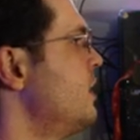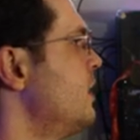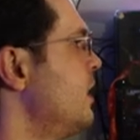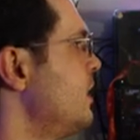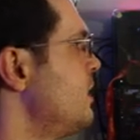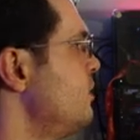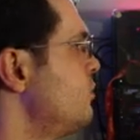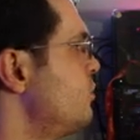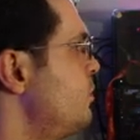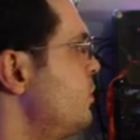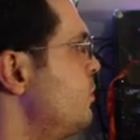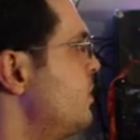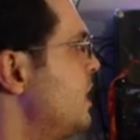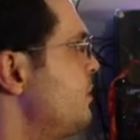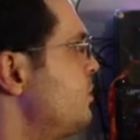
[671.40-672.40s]
aqui sobre
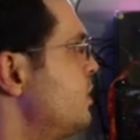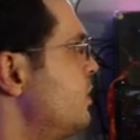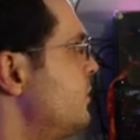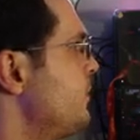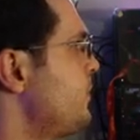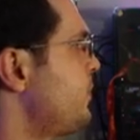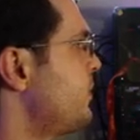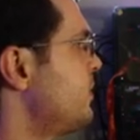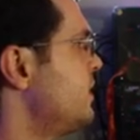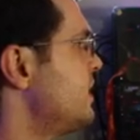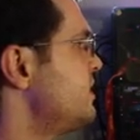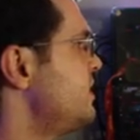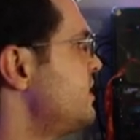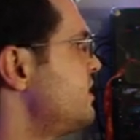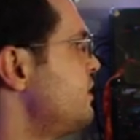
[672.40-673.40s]
o mapa. Ó. Na
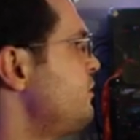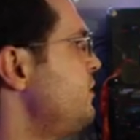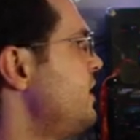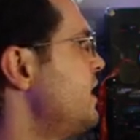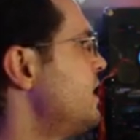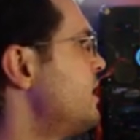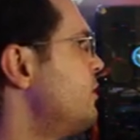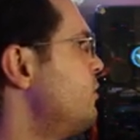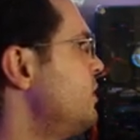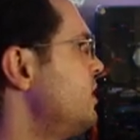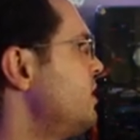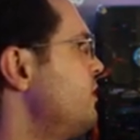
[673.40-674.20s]
sexta-feira, onde